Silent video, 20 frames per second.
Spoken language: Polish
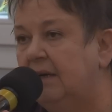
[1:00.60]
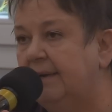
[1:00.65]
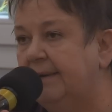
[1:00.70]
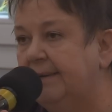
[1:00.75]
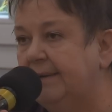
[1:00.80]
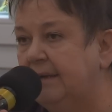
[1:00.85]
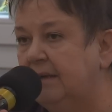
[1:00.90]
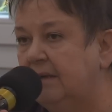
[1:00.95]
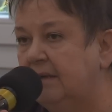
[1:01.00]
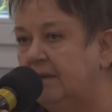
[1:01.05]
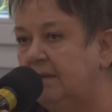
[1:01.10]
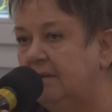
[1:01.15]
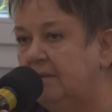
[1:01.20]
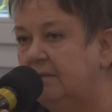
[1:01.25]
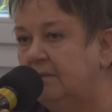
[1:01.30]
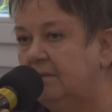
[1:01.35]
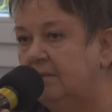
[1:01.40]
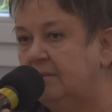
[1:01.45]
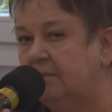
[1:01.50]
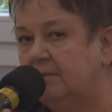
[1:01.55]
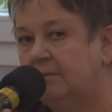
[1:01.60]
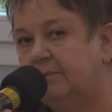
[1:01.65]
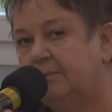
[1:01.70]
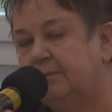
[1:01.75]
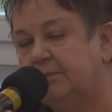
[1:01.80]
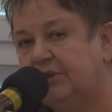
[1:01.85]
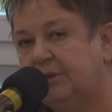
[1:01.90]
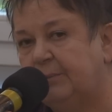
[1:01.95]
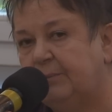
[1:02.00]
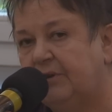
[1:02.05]
E,
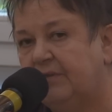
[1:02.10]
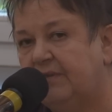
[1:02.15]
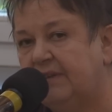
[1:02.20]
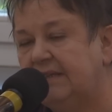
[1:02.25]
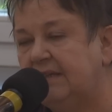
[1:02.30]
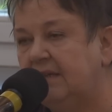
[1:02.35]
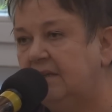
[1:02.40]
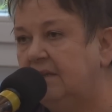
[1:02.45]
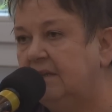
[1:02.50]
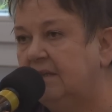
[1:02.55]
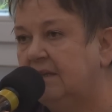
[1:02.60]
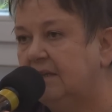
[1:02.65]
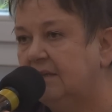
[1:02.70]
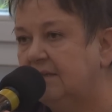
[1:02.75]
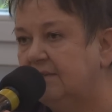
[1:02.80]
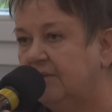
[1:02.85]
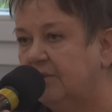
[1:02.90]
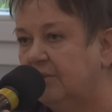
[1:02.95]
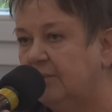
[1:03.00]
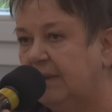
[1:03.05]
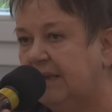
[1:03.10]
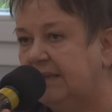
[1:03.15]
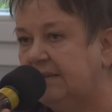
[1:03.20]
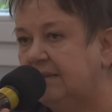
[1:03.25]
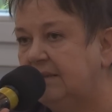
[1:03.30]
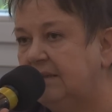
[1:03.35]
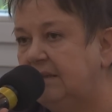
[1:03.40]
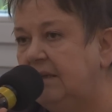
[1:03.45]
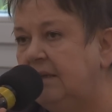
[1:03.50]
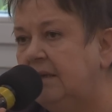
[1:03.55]
przeprowadzenie
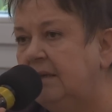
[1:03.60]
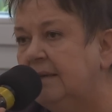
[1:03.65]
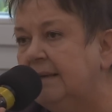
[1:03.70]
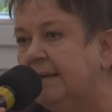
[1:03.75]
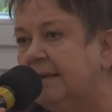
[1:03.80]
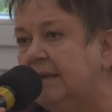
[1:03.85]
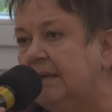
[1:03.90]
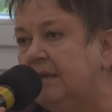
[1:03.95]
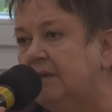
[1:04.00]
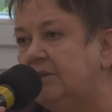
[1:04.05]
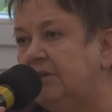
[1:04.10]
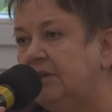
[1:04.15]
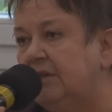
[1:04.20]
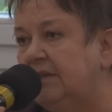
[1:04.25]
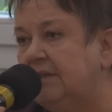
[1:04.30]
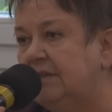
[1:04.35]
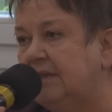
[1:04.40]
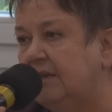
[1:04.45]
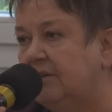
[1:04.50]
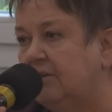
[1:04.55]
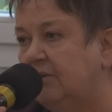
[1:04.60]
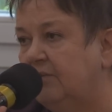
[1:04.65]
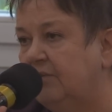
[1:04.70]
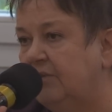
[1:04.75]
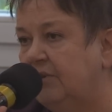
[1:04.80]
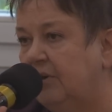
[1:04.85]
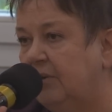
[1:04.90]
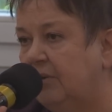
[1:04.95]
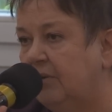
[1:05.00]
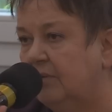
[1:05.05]
transformacji, czyli
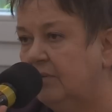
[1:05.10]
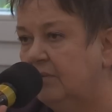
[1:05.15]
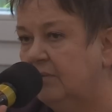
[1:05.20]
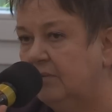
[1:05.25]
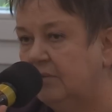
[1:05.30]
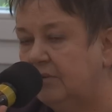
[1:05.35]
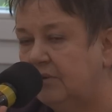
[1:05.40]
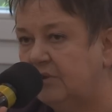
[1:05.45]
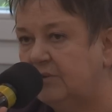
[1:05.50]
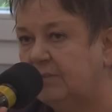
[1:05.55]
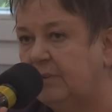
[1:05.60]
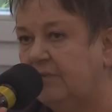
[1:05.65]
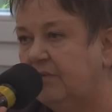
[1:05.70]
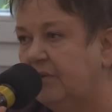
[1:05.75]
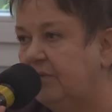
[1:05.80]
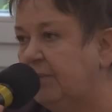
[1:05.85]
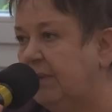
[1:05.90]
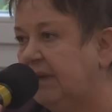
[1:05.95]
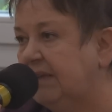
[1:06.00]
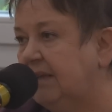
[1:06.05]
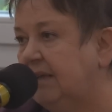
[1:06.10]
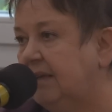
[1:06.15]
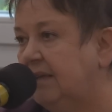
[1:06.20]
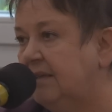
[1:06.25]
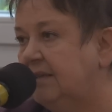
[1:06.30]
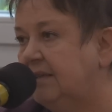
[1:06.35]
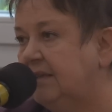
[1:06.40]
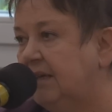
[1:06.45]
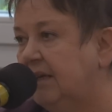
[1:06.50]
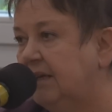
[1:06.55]
zarówno rozmowy w
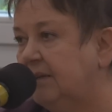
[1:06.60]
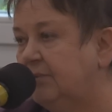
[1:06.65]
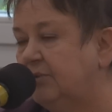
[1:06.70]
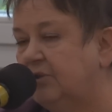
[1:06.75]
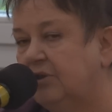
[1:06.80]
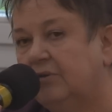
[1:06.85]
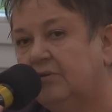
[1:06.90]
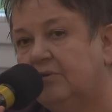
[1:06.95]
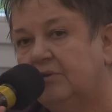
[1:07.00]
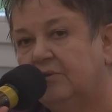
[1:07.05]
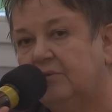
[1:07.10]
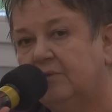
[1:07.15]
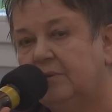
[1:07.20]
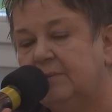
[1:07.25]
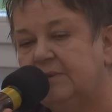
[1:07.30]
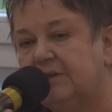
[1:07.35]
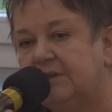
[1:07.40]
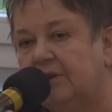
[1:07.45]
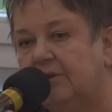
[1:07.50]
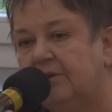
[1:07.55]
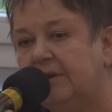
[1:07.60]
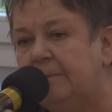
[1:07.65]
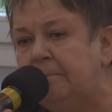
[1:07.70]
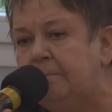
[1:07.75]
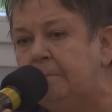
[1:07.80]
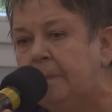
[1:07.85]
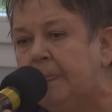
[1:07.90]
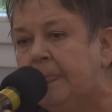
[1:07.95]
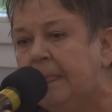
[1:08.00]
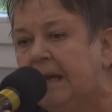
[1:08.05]
Magdalence, jak przy Okrągłym Stole,
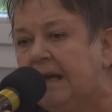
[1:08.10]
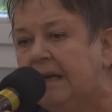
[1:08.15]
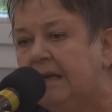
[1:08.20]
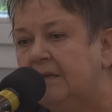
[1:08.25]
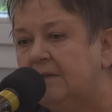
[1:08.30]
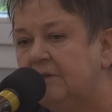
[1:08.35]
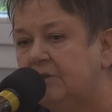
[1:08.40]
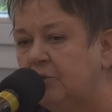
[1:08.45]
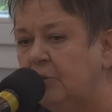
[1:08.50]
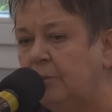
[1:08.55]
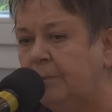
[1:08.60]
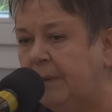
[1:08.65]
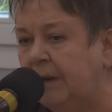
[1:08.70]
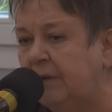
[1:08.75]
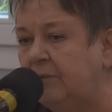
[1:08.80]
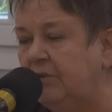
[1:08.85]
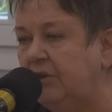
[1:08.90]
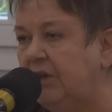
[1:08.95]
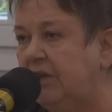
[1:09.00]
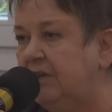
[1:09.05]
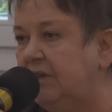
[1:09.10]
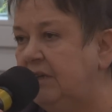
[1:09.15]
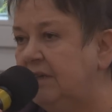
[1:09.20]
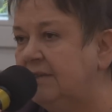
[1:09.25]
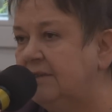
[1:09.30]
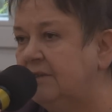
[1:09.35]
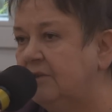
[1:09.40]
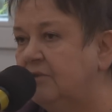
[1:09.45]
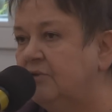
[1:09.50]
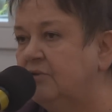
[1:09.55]
zupełnie
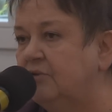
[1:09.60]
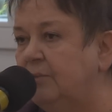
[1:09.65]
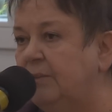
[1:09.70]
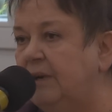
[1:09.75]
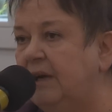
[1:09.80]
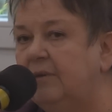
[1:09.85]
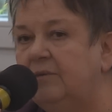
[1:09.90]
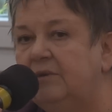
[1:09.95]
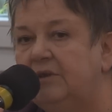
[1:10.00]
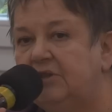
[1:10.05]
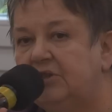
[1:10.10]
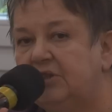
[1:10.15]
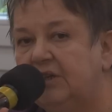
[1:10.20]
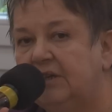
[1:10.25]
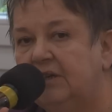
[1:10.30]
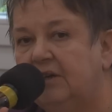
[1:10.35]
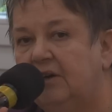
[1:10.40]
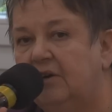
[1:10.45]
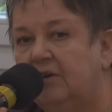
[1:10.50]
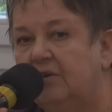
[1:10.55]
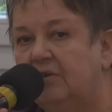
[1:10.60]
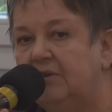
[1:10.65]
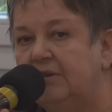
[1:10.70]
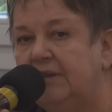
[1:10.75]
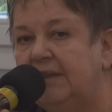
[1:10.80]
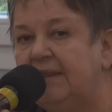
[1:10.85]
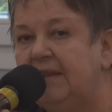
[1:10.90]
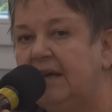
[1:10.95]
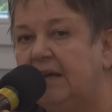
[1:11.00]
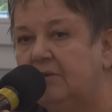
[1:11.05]
nie zrozumiały, czego
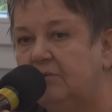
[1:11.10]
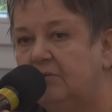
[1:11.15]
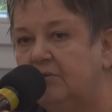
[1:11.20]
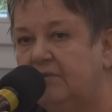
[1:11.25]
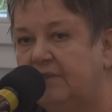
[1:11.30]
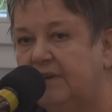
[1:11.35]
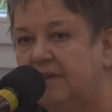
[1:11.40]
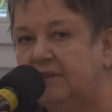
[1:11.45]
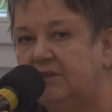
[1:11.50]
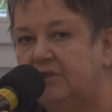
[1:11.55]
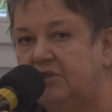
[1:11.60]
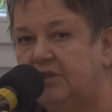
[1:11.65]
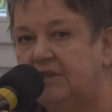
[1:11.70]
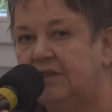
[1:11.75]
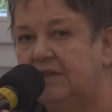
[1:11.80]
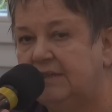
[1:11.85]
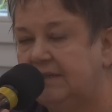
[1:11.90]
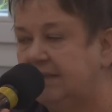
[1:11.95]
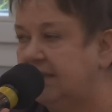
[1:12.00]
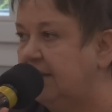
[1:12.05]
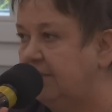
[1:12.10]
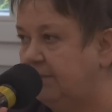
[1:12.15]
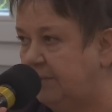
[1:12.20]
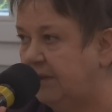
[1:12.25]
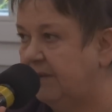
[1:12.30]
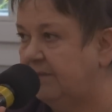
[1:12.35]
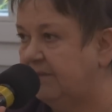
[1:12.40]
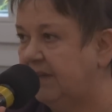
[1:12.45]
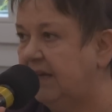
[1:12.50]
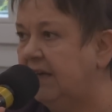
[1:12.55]
naród faktycznie chce,
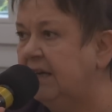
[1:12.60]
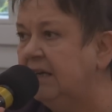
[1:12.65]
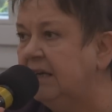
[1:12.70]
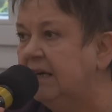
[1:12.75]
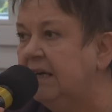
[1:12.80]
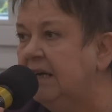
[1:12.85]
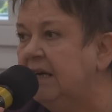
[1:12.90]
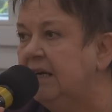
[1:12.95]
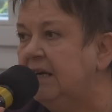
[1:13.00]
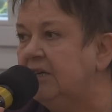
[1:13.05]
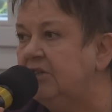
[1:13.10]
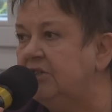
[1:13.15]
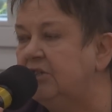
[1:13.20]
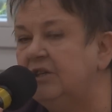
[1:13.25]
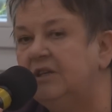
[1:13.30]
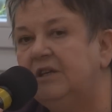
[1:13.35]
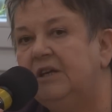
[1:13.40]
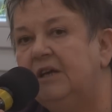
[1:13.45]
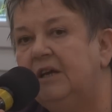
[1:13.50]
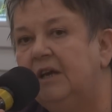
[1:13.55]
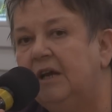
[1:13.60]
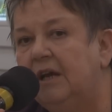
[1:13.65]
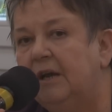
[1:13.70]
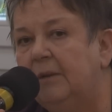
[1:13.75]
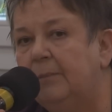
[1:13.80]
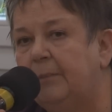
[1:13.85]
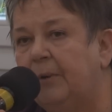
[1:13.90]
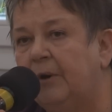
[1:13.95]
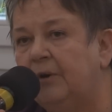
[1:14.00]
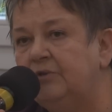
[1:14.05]
prawda? Czyli
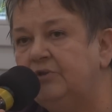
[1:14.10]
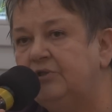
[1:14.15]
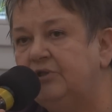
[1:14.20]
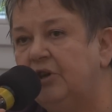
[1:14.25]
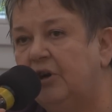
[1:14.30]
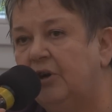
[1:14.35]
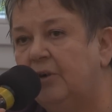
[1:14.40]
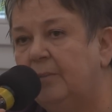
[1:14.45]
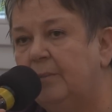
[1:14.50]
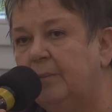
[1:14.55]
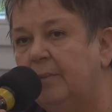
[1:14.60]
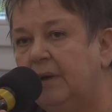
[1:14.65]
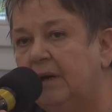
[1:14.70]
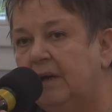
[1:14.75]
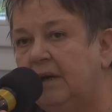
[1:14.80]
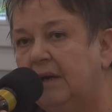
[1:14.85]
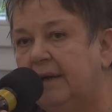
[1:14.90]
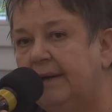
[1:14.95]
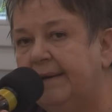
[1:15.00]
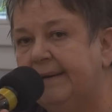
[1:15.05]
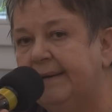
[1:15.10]
poziom e,